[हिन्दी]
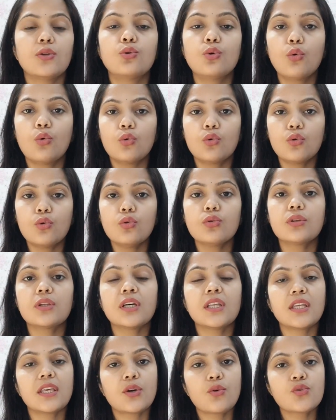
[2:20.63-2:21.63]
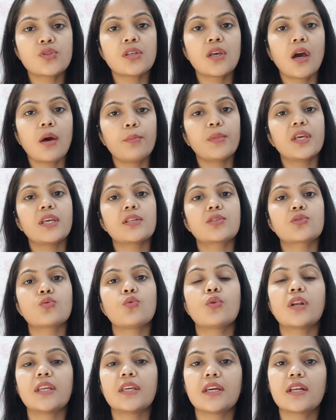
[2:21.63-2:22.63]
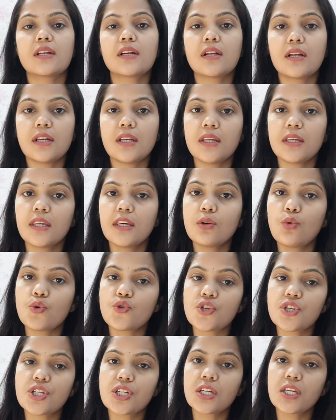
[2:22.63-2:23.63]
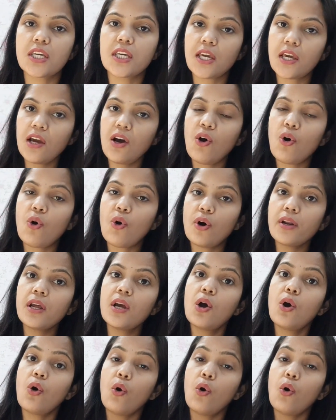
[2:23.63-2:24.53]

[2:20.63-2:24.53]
दोनों तरीक़ों से हमने इसको क्लियर करने की कोशिश की है और